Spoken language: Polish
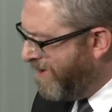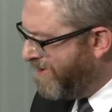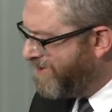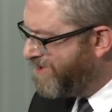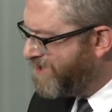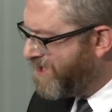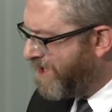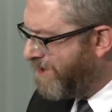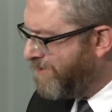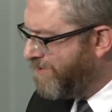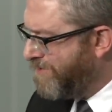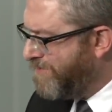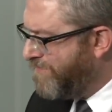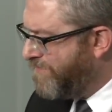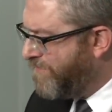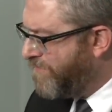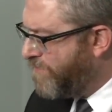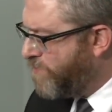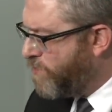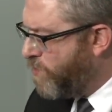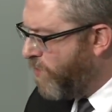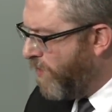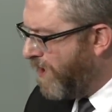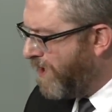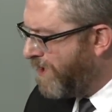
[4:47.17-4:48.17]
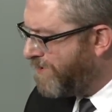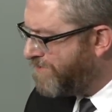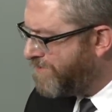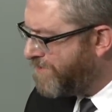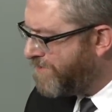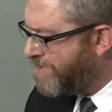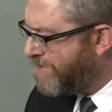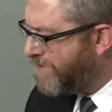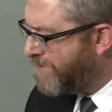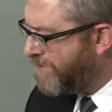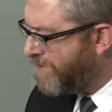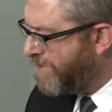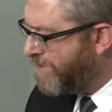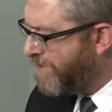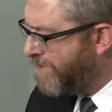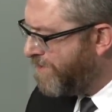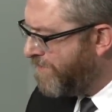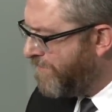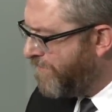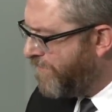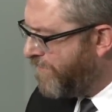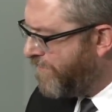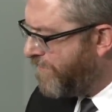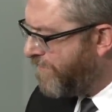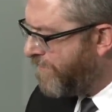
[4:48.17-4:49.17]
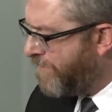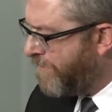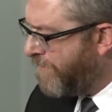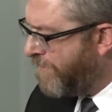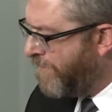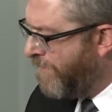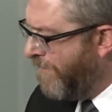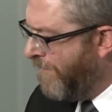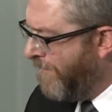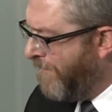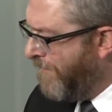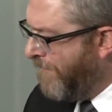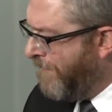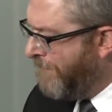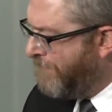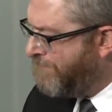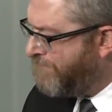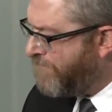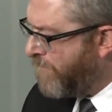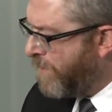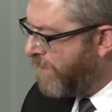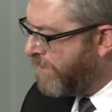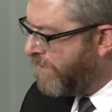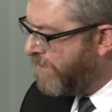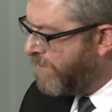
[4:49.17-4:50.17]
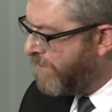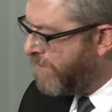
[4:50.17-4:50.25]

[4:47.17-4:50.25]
cały wkład y, w y,